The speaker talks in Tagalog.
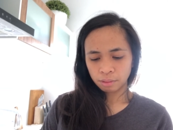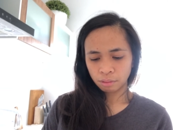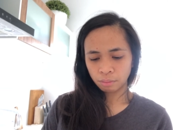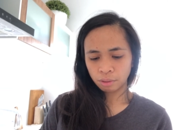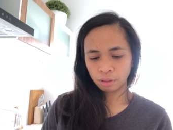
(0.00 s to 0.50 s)

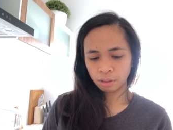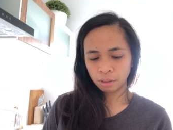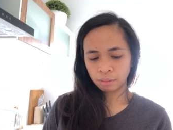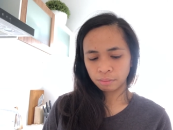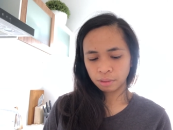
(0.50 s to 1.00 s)
Sabi
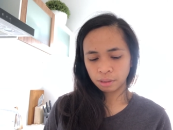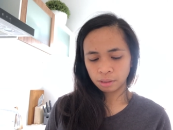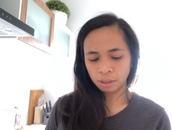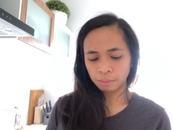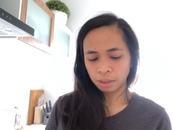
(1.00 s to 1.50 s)
niya,
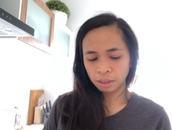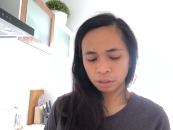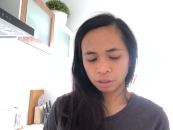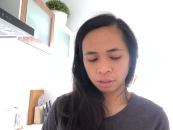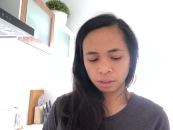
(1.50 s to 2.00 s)
stop
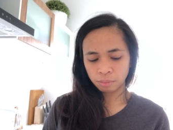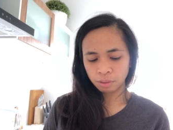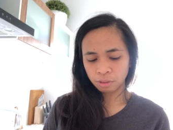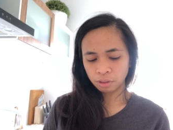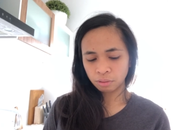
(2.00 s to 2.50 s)
talaga siya ng
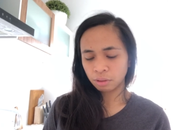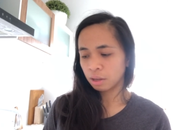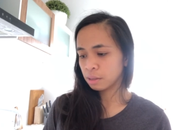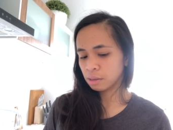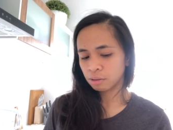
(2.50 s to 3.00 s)
immigration
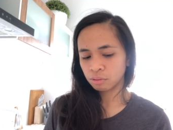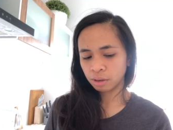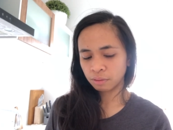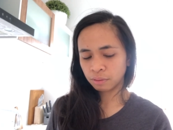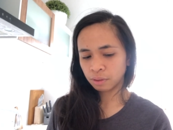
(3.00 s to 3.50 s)
dahil sa
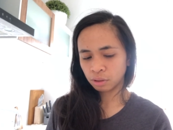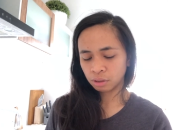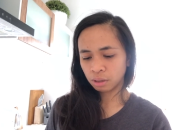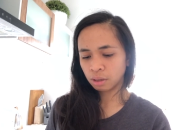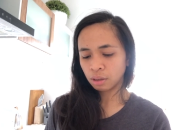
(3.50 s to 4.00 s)
dried fish
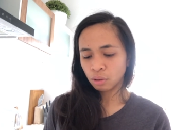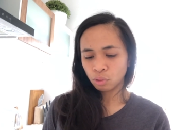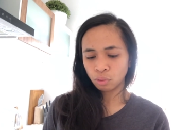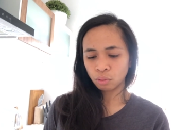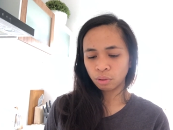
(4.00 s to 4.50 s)
thing.
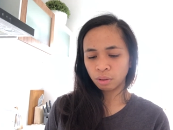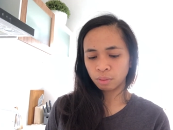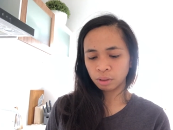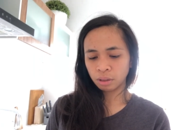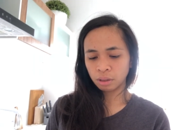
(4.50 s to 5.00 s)
Sorry
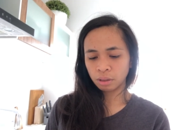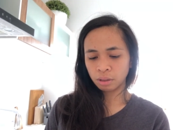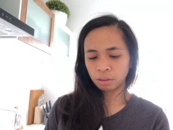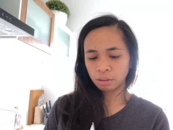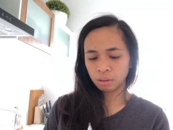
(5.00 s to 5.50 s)
naman talaga,
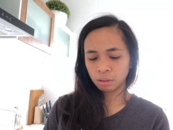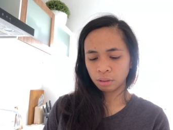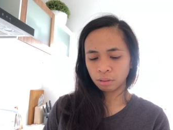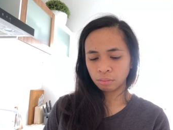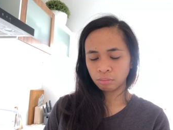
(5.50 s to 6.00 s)

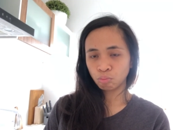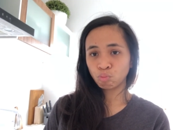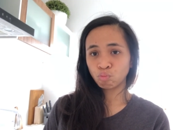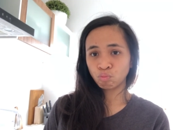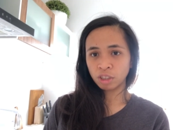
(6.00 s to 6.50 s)
Inday.
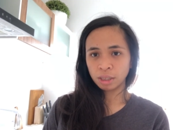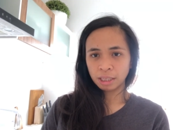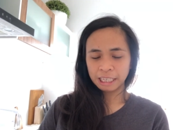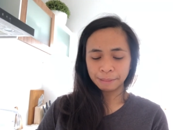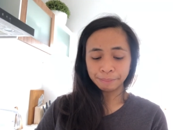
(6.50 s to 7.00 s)

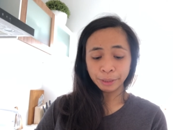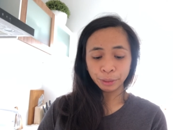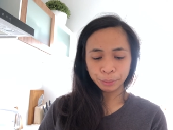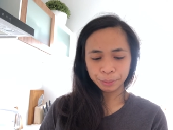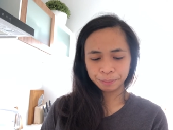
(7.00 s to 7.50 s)
Love
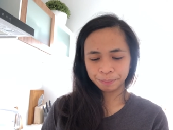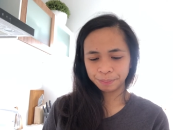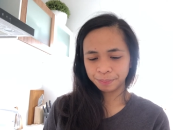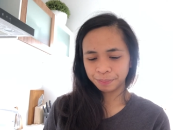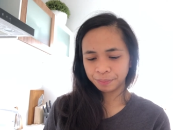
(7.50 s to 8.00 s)
you.
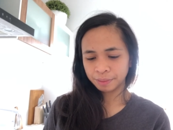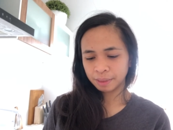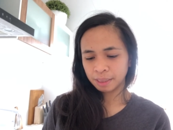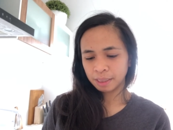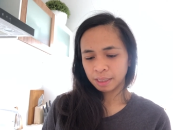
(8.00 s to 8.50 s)

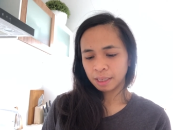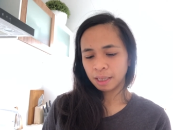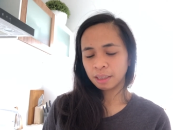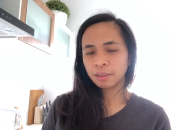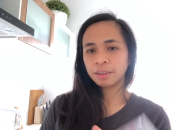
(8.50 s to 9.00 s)

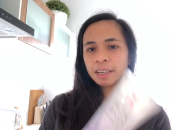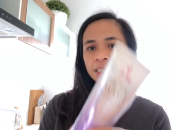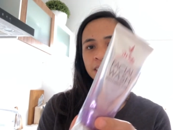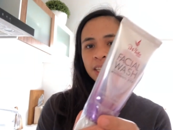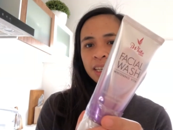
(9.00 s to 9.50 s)
Ito,
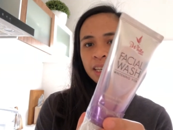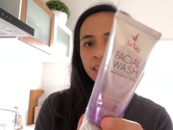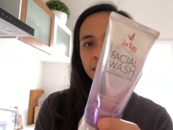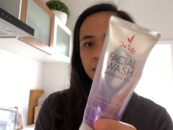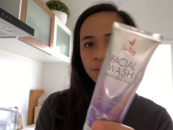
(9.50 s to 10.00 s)
next
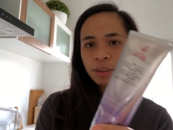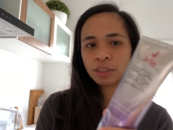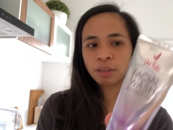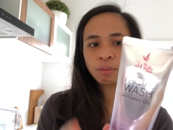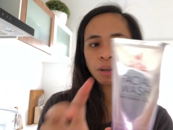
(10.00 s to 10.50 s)
is
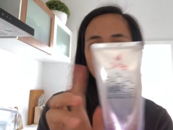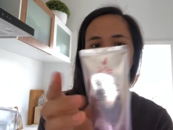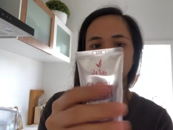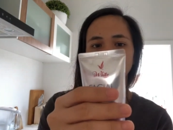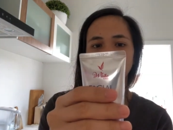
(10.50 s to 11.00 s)
facial
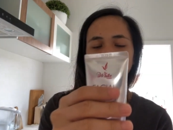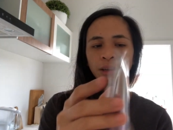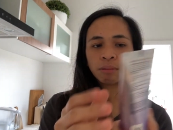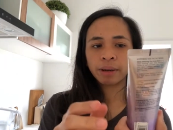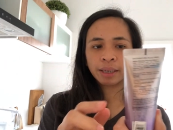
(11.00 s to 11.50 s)
wash na
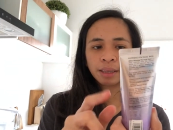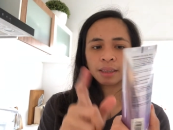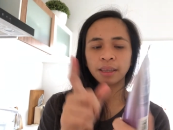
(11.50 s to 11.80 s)
eye white.